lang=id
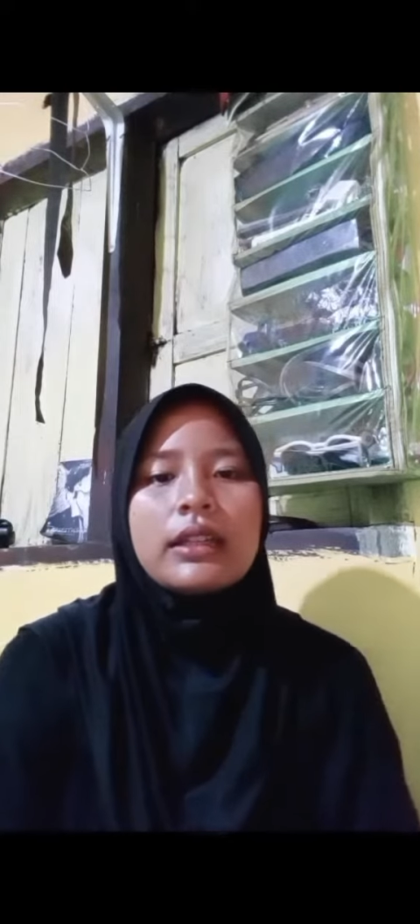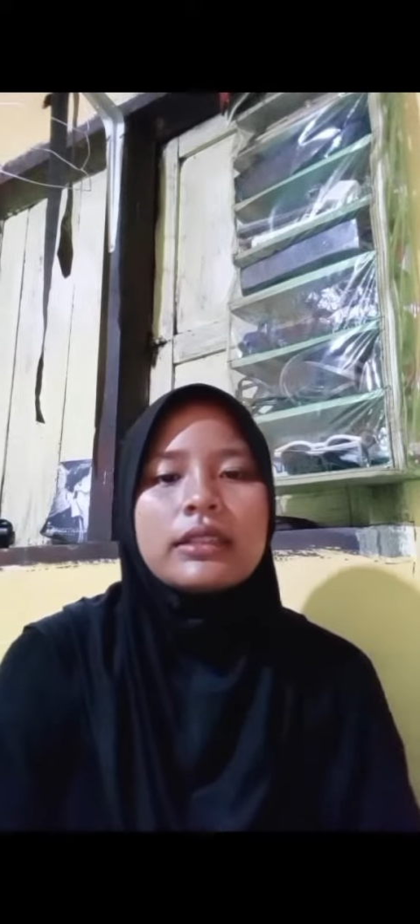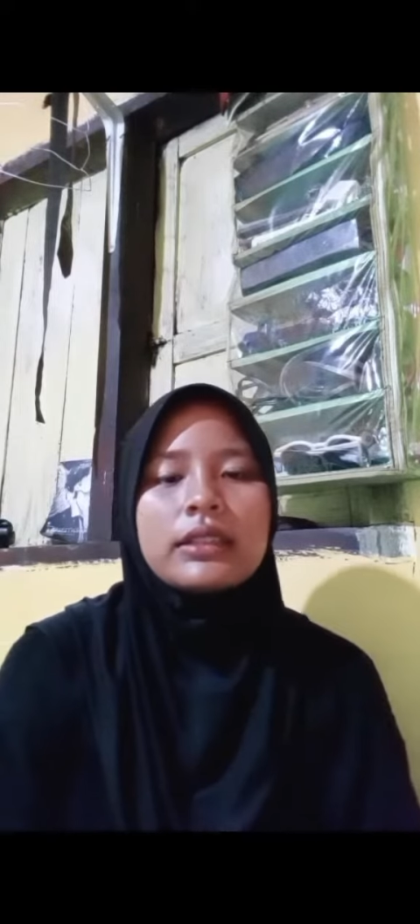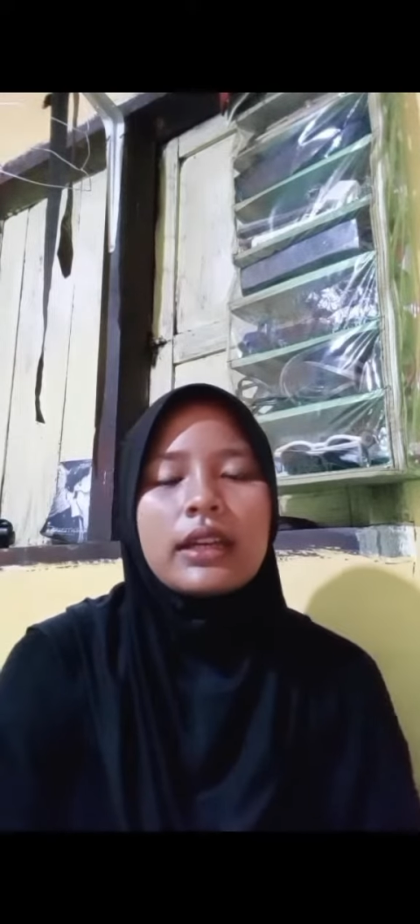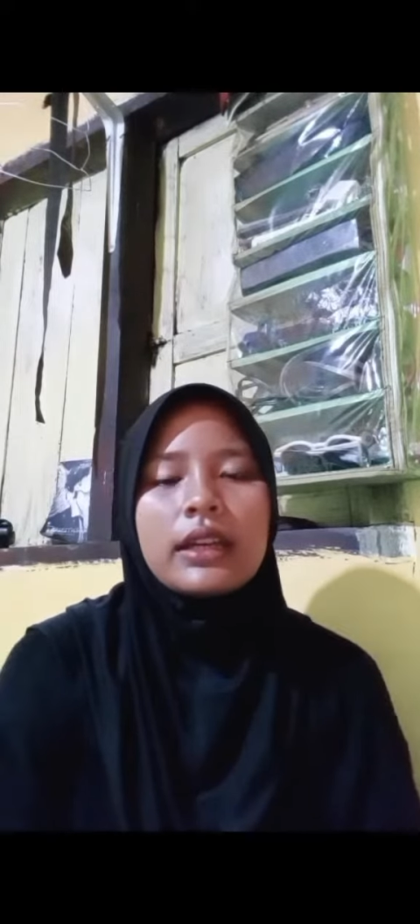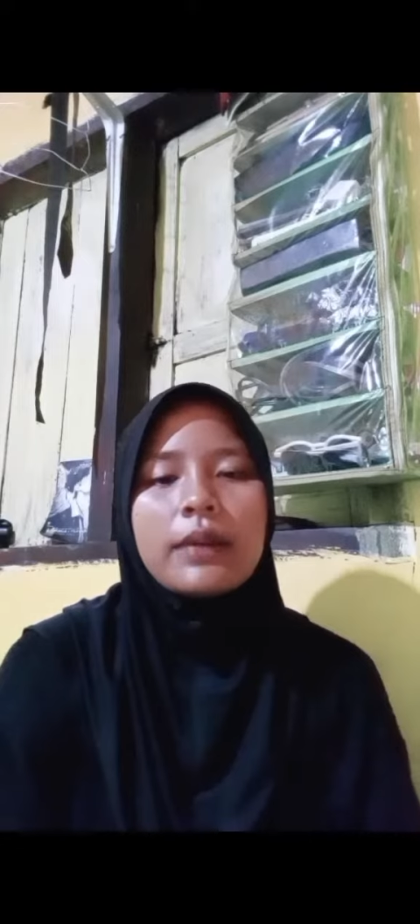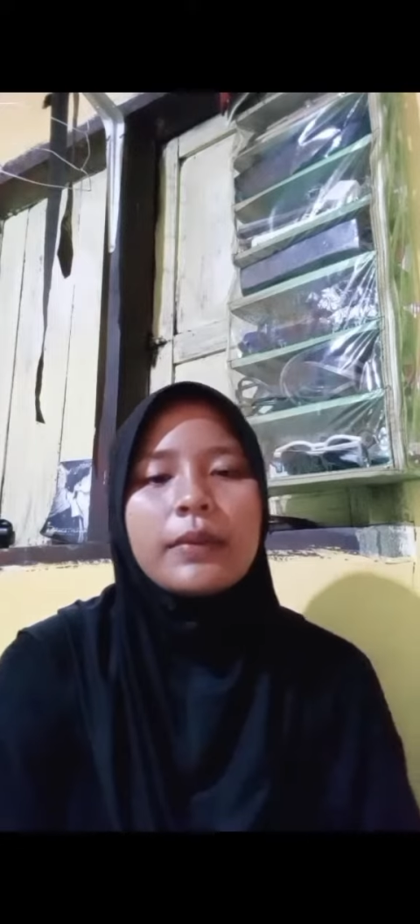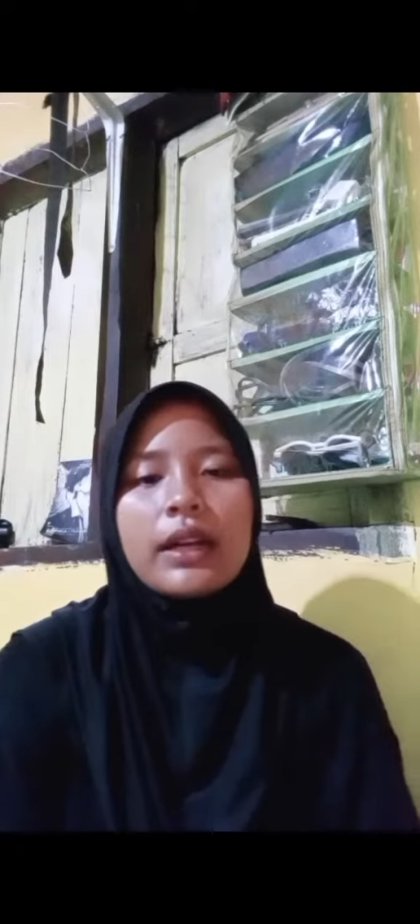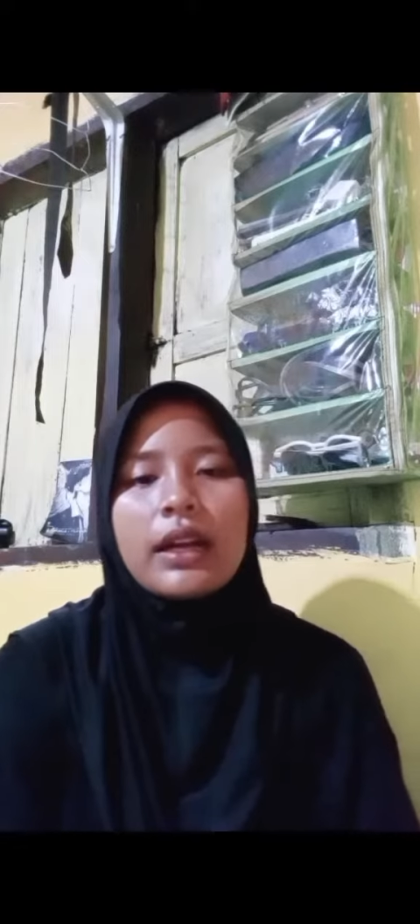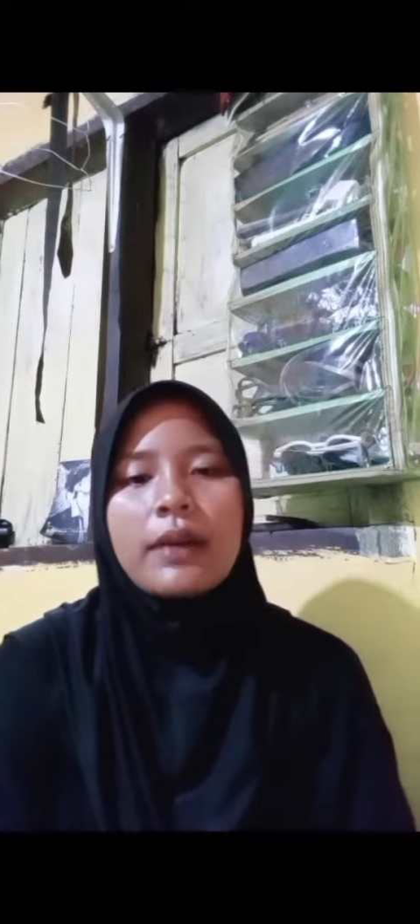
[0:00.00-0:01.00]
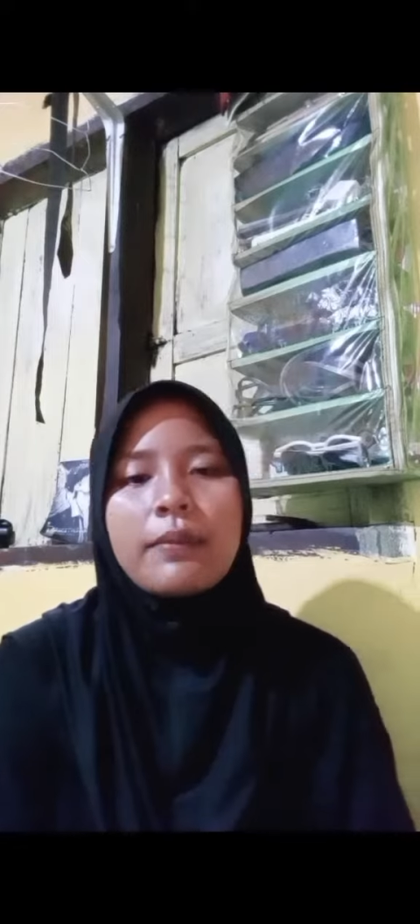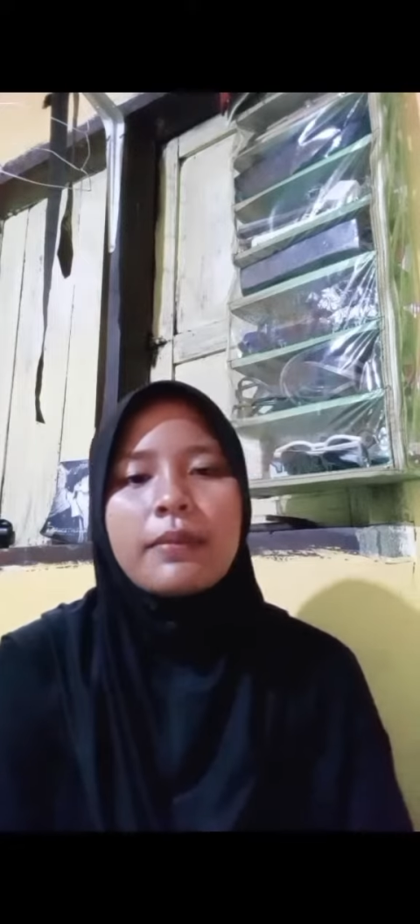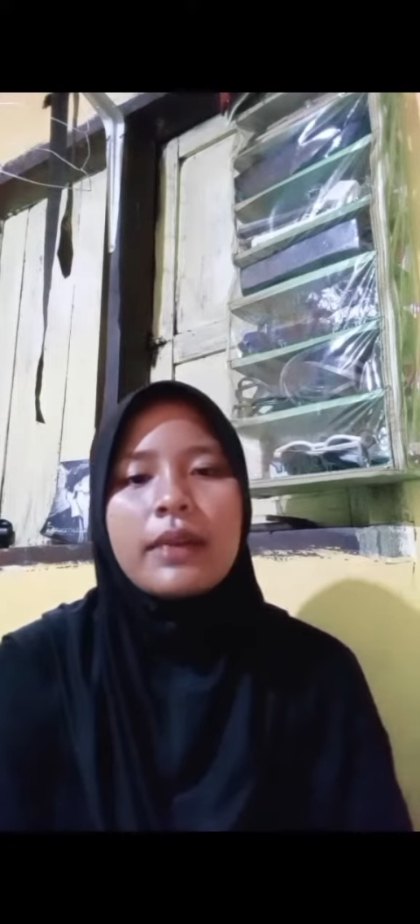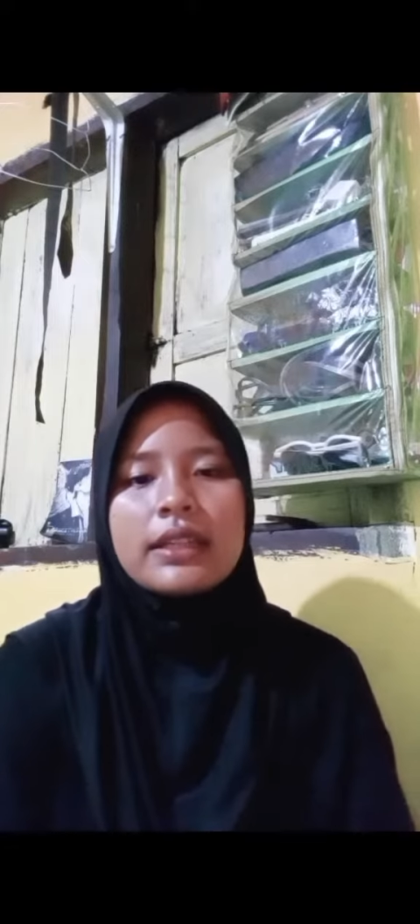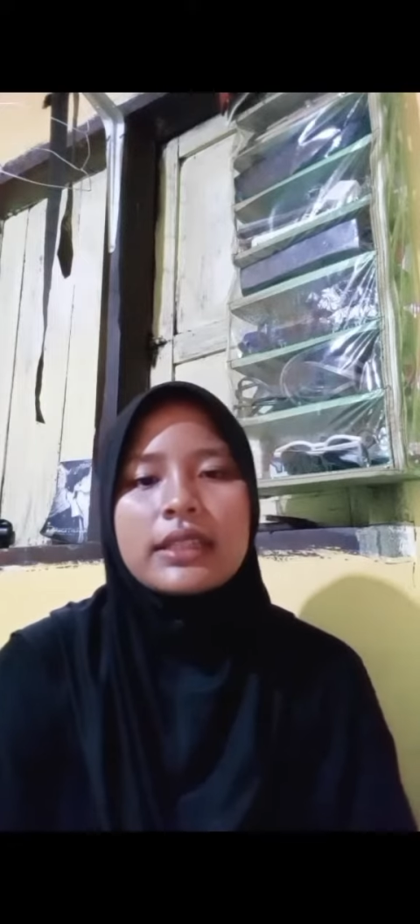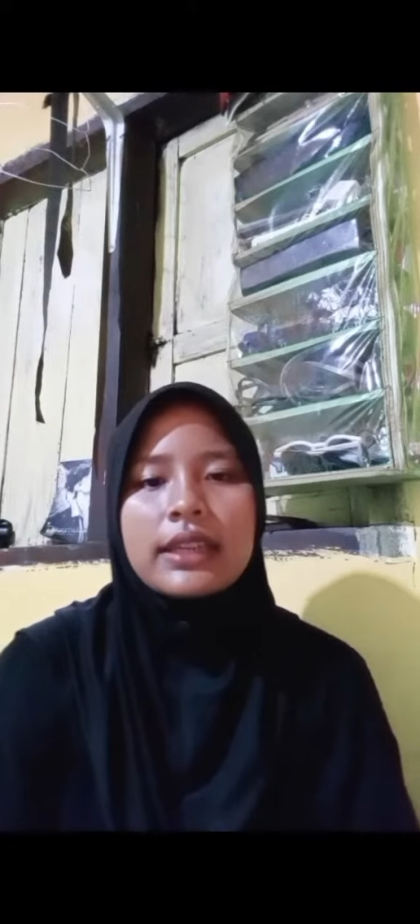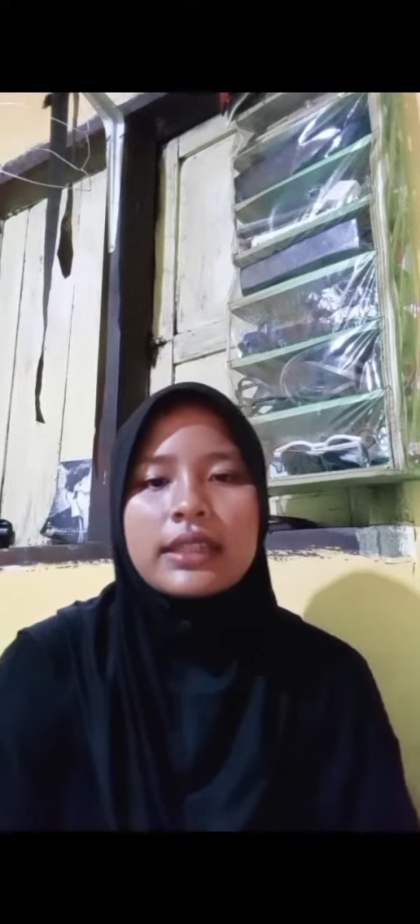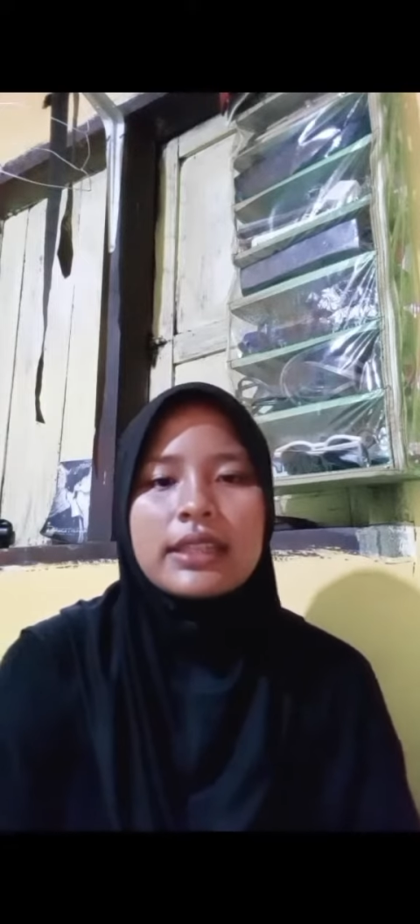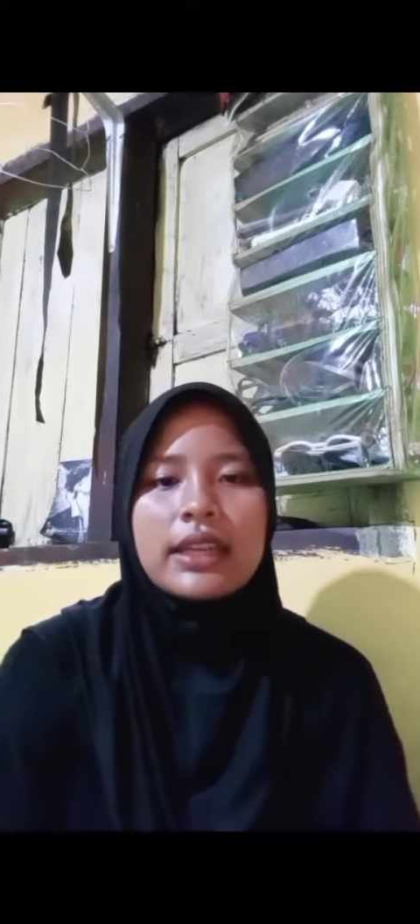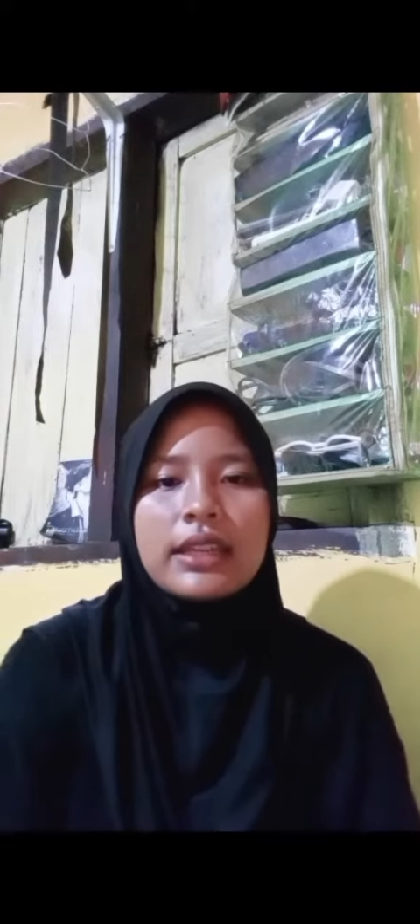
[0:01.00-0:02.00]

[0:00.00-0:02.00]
cara menggambar sketsa